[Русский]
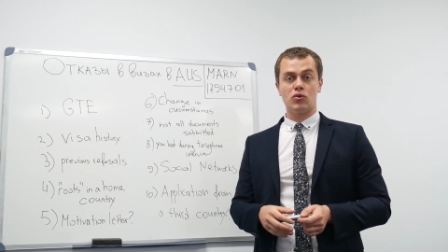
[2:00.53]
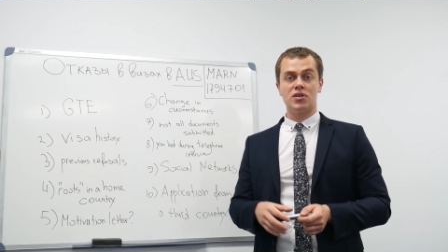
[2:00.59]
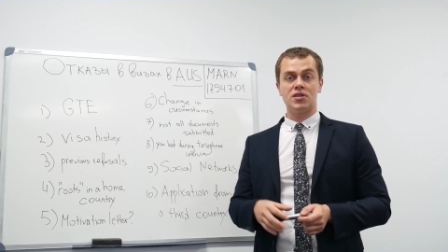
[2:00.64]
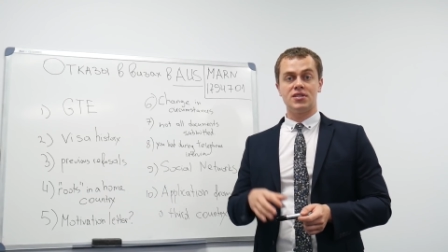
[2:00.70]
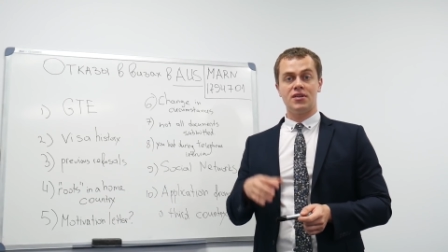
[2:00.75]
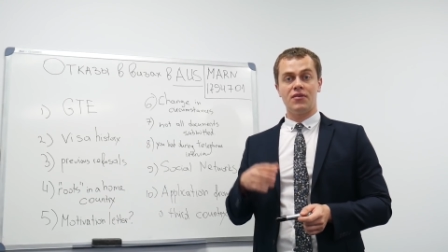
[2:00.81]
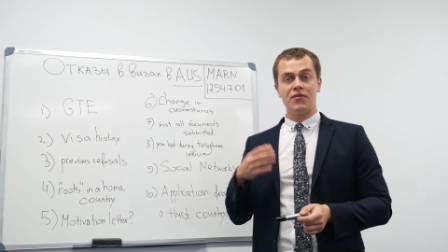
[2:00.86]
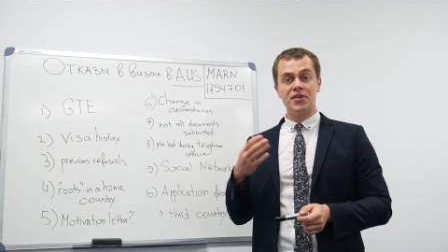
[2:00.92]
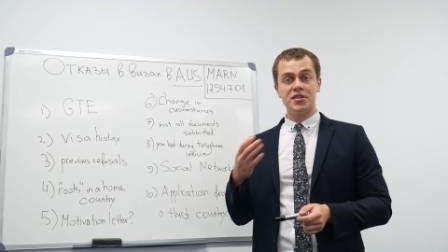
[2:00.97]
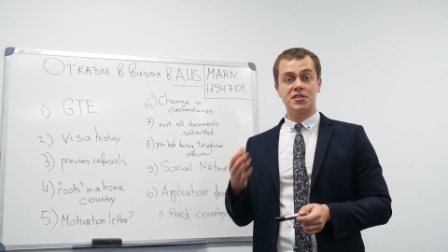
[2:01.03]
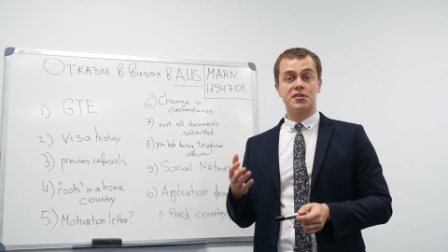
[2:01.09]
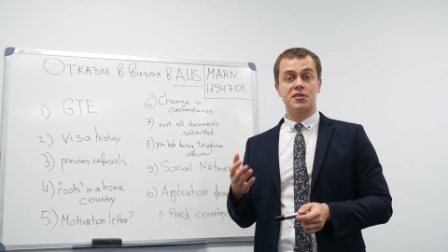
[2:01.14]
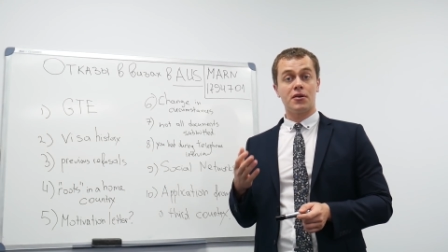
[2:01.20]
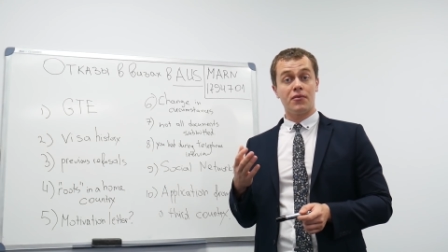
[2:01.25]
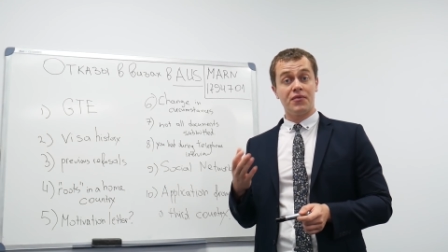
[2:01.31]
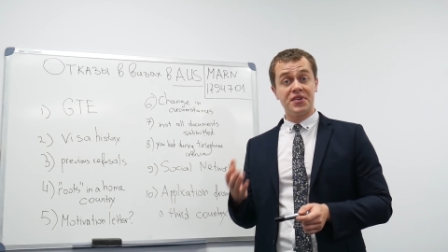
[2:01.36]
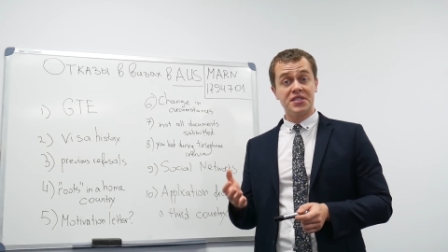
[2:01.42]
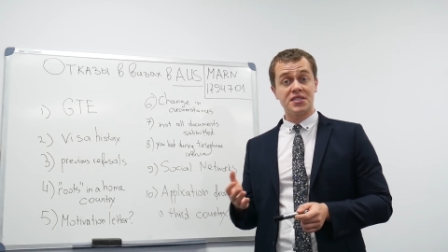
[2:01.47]
то есть
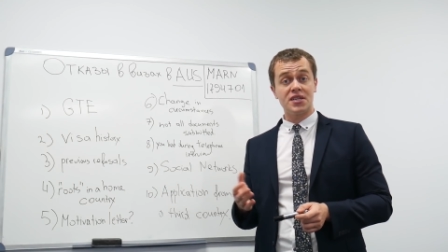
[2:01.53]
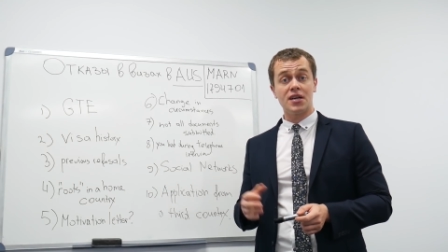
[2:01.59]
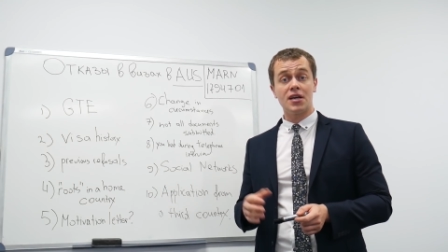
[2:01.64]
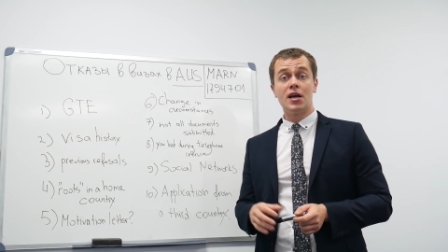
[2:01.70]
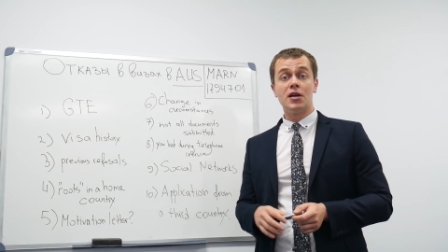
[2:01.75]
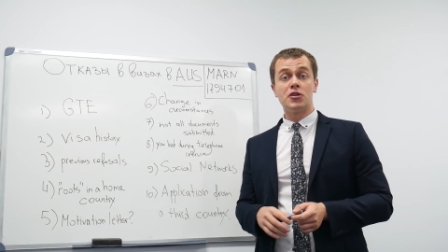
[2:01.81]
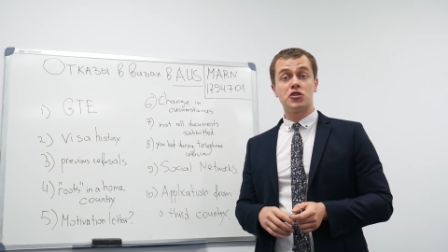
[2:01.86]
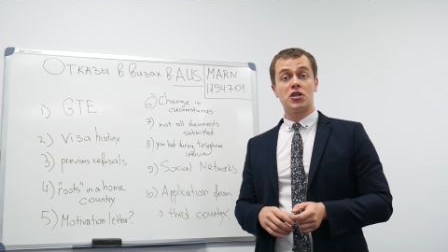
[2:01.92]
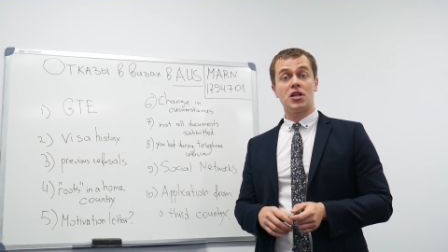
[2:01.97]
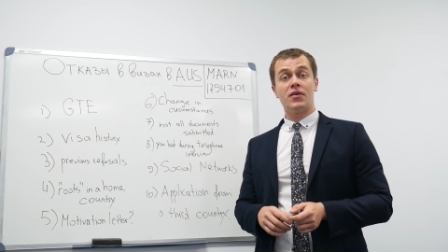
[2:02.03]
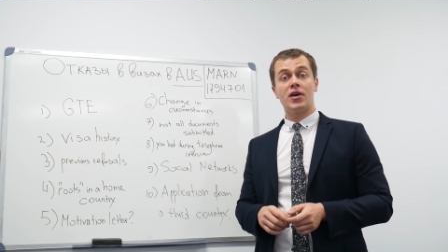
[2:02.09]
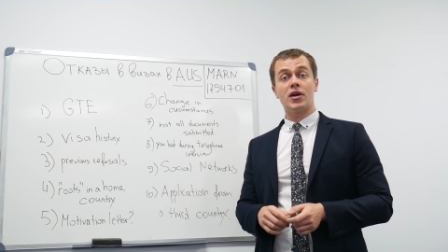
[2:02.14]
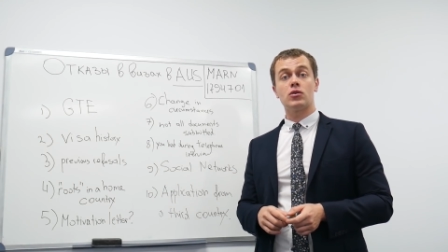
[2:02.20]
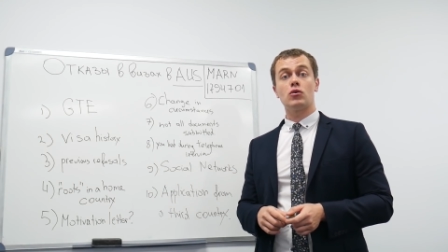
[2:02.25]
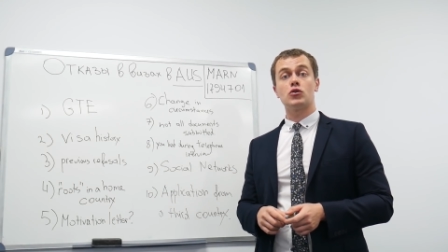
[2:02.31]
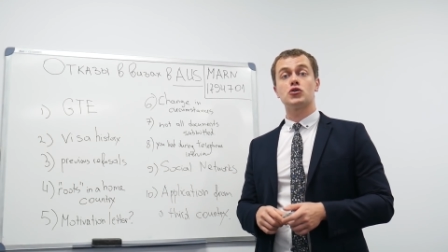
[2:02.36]
visitor виза. Человек